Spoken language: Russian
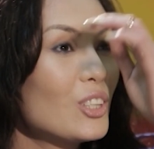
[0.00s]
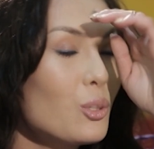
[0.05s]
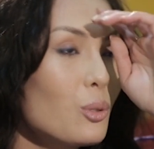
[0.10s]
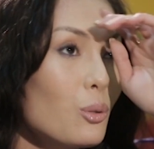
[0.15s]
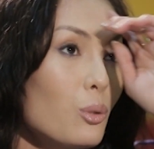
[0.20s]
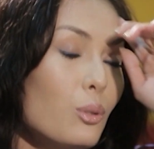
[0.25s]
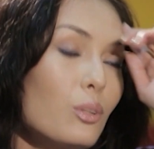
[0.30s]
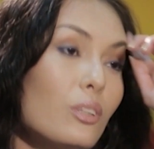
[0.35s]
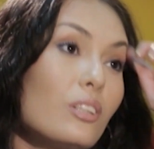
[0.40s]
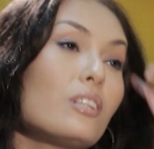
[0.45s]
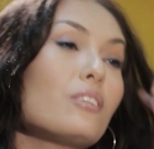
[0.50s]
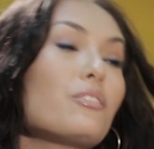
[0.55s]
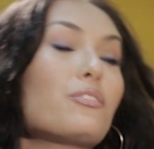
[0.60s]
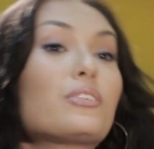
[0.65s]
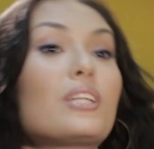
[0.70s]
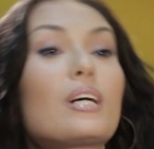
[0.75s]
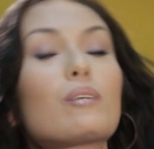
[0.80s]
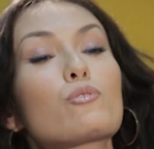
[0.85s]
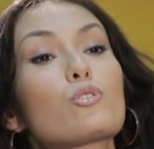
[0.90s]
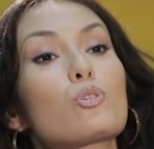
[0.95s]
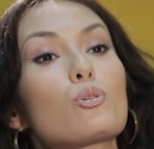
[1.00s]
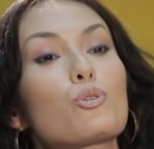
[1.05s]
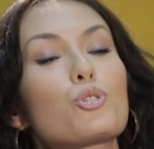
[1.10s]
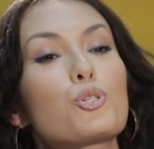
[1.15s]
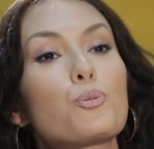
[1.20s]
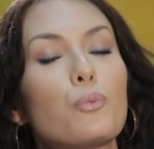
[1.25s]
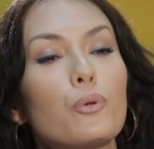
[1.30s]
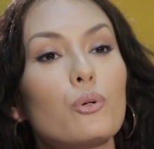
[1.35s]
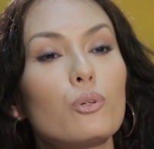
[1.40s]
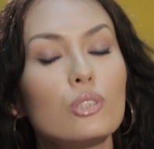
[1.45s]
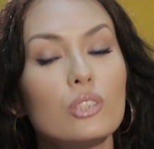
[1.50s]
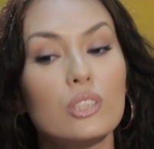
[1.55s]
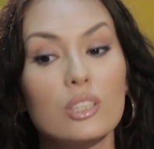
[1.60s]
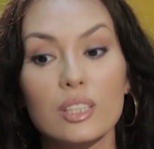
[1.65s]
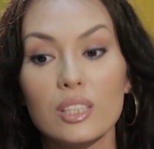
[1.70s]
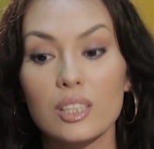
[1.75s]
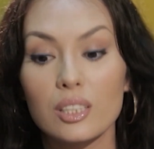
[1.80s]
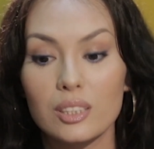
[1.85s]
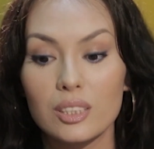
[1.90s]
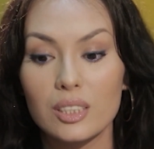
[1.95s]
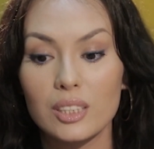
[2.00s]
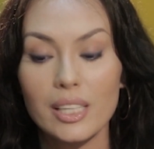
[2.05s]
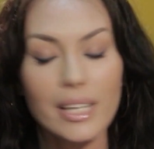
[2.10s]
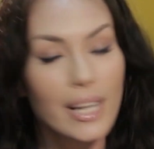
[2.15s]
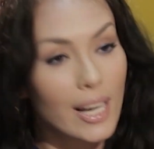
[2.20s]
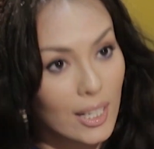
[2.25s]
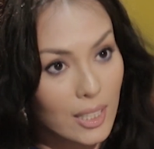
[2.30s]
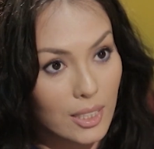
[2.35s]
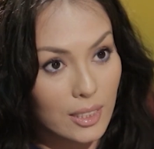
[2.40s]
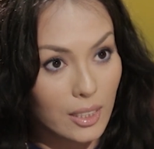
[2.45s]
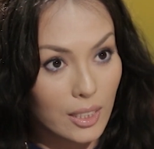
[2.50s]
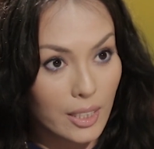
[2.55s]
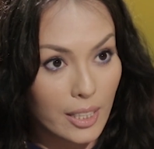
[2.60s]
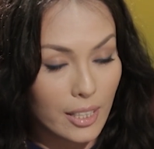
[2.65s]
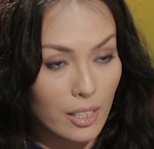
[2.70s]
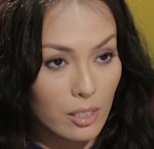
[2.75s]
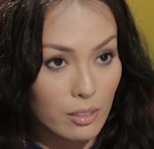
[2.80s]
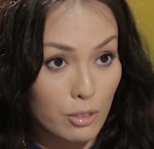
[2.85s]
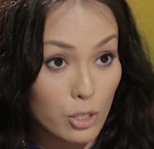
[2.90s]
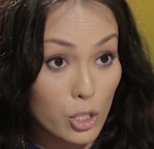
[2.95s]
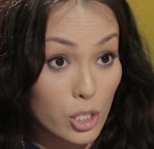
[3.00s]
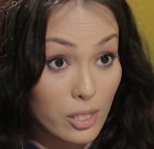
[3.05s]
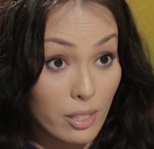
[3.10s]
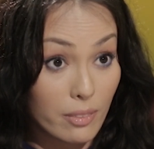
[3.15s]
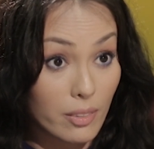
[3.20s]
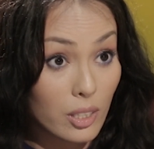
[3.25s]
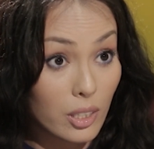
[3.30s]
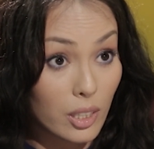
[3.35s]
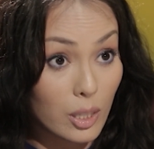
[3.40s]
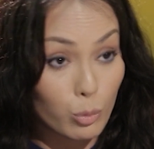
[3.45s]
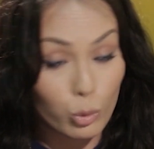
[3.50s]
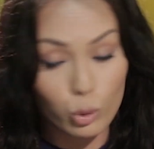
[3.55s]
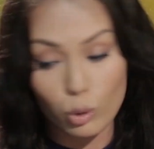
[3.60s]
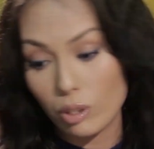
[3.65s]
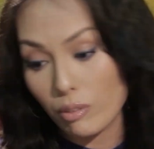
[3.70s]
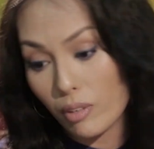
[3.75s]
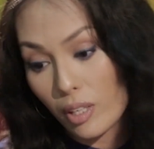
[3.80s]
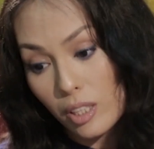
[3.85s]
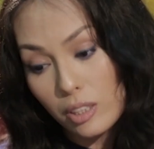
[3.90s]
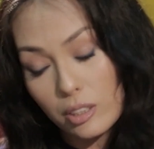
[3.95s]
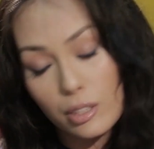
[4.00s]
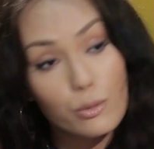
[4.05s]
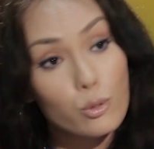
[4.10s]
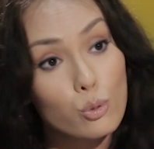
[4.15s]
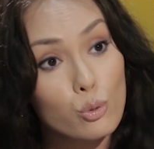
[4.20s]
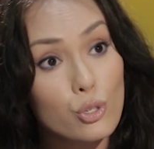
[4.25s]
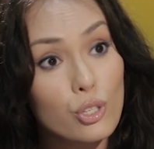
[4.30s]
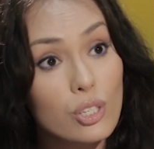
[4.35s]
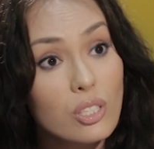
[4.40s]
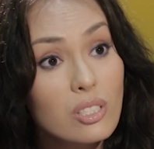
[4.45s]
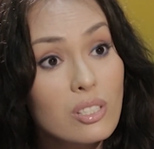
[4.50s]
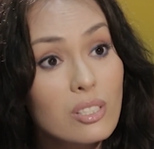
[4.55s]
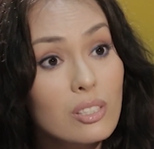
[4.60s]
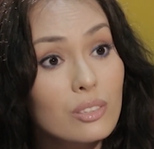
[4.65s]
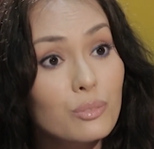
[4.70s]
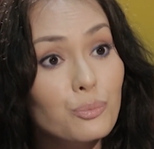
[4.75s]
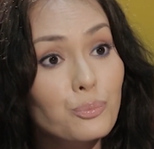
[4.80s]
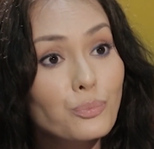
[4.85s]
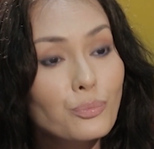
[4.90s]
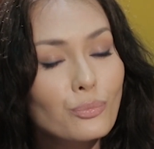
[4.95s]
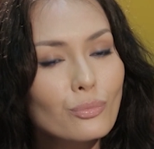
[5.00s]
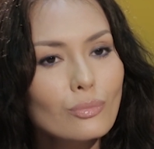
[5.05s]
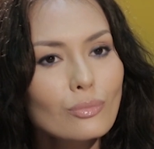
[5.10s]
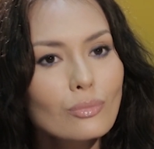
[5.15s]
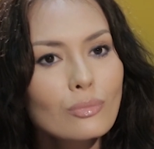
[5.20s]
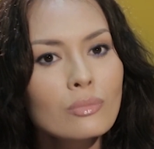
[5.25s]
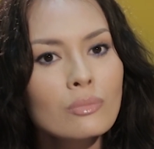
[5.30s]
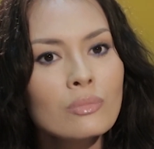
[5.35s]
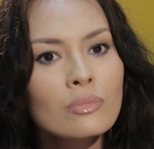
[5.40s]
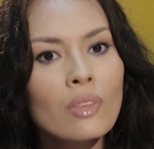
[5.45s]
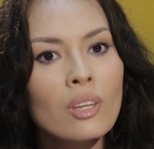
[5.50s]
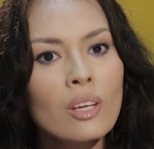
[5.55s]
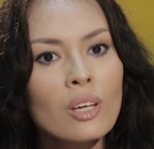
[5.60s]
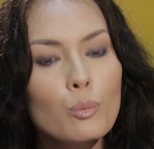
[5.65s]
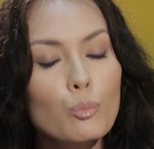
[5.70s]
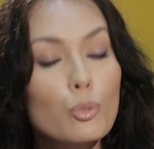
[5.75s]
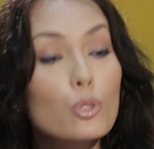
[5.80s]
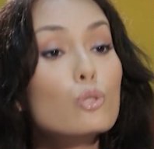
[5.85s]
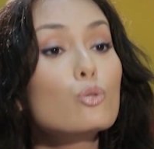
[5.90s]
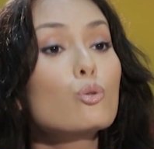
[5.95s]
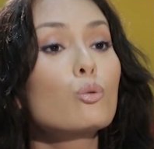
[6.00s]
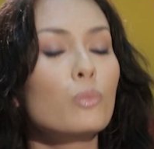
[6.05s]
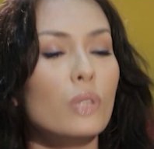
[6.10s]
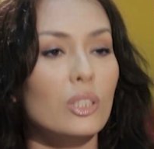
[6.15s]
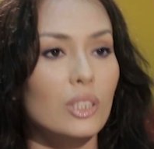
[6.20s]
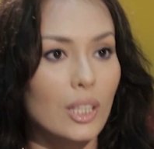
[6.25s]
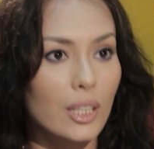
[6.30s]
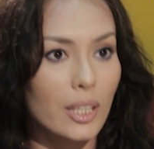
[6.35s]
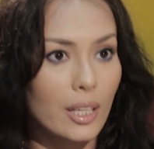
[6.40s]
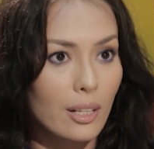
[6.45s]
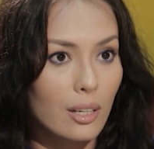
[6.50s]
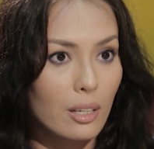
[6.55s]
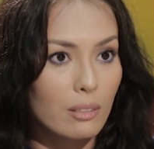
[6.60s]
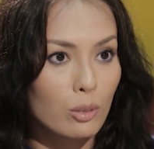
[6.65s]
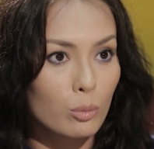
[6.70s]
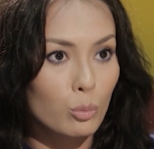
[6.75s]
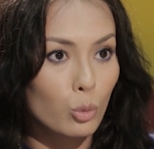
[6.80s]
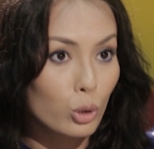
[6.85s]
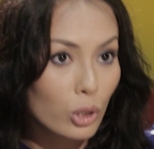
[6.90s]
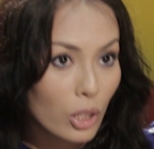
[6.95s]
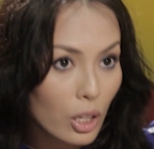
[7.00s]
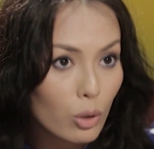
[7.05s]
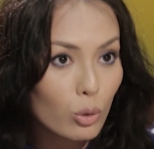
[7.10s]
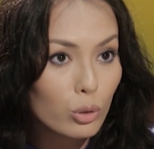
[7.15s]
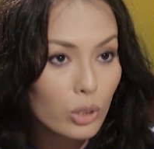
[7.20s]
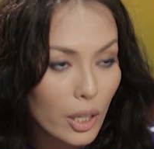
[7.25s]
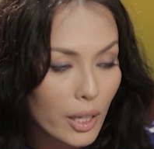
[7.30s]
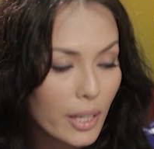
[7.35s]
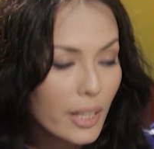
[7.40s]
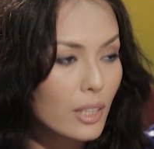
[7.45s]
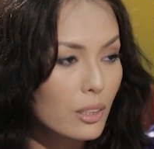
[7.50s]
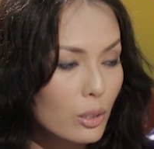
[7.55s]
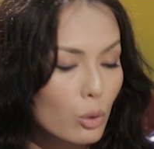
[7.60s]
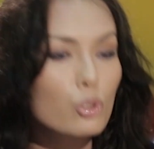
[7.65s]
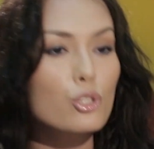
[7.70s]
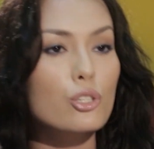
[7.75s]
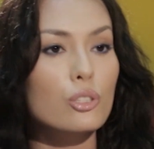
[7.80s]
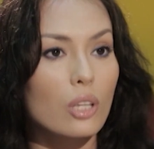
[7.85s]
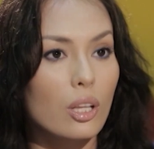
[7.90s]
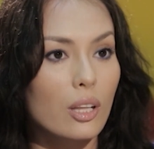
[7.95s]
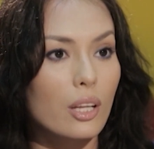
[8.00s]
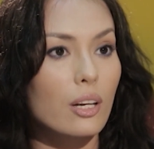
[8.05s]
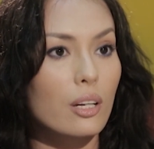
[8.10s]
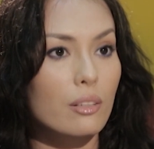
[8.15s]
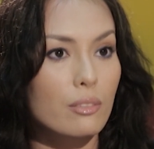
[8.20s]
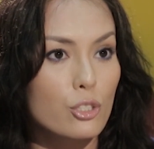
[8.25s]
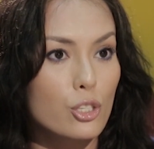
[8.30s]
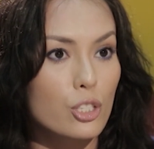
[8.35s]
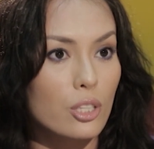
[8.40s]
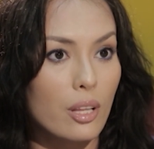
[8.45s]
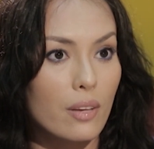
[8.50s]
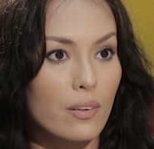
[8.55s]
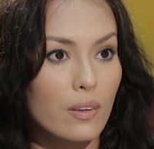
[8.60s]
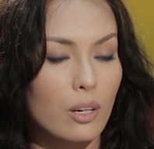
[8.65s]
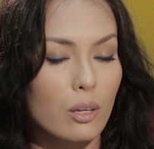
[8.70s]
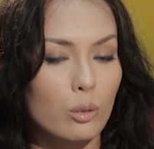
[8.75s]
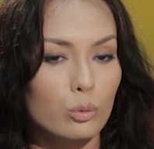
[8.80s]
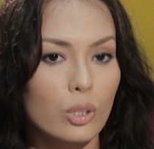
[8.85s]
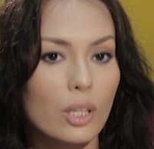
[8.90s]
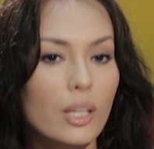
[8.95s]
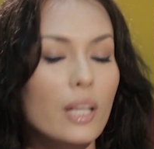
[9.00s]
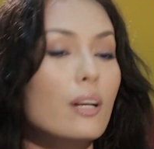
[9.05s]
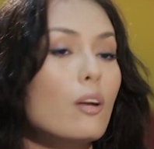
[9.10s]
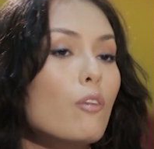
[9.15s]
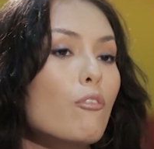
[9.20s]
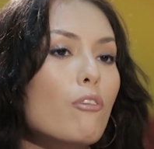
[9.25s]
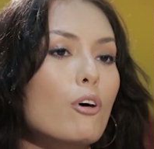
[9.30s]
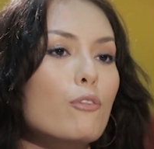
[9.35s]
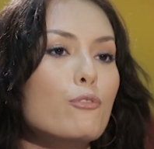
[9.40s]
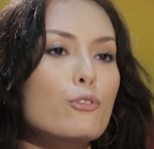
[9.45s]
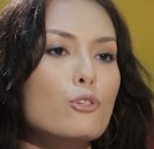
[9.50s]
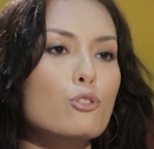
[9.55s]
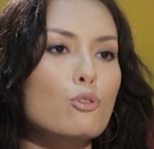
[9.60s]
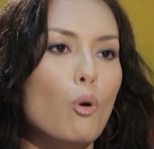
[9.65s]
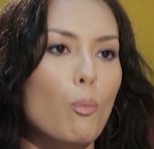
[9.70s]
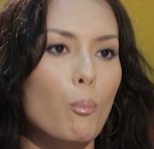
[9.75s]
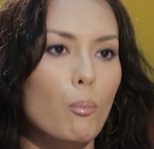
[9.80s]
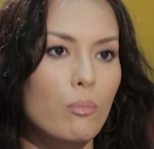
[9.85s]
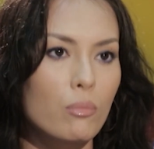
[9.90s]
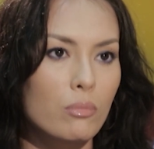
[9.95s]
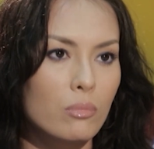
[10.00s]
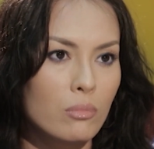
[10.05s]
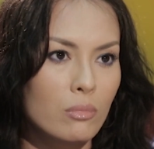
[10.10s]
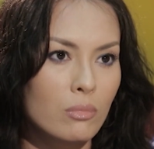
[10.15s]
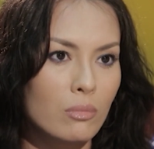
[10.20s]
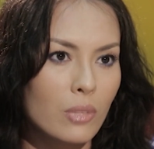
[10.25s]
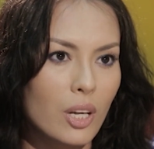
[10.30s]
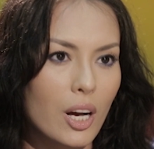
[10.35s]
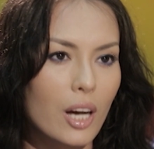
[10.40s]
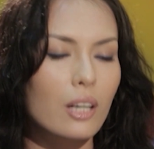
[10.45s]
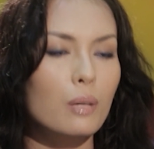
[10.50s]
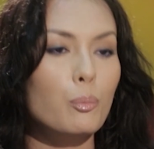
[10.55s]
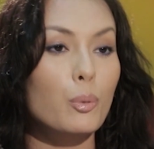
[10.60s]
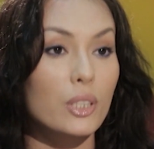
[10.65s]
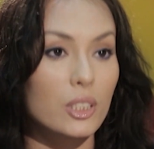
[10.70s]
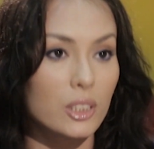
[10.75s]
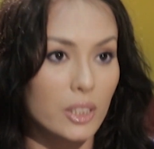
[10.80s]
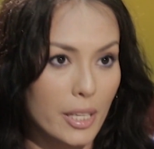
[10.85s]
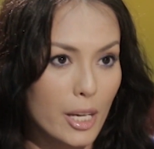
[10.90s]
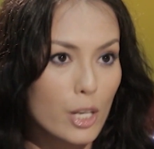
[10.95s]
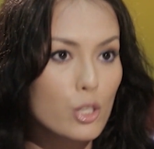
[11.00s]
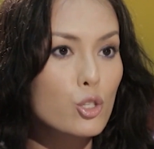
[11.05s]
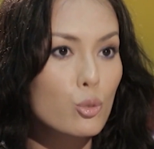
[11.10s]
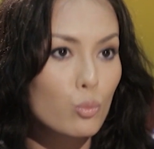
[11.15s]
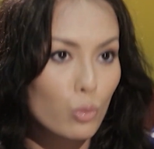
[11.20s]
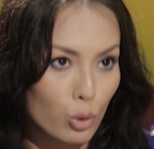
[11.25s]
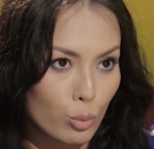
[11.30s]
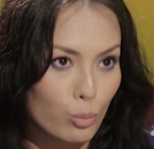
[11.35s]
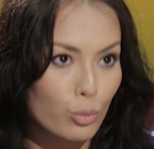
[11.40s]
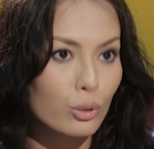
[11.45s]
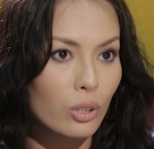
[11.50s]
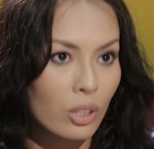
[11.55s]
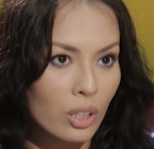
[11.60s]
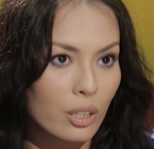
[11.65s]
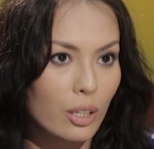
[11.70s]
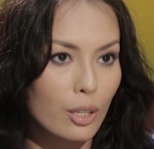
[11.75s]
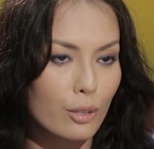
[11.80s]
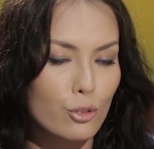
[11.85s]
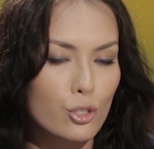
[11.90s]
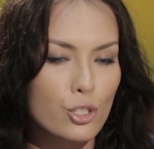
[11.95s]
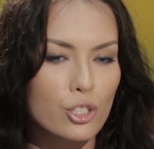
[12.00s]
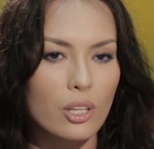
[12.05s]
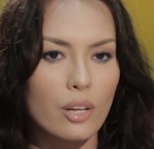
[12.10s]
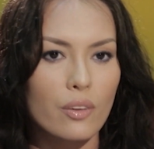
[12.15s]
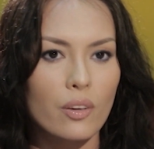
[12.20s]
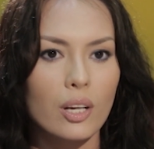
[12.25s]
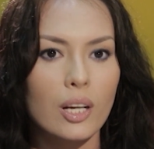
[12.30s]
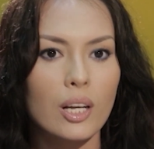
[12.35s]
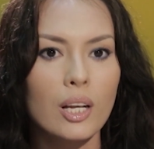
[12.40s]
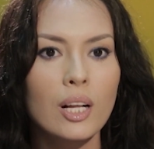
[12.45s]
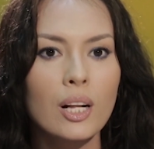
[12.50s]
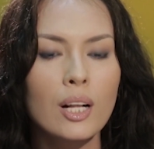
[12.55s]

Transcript: Ну, там все очень просто. Нереально талантливый человек. Я буду говорить это всю жизнь. Безумно талантливый. Мухтар Утали – это очень талантливый человек. Он талантлив во всем, как по-настоящему любой талантливый человек.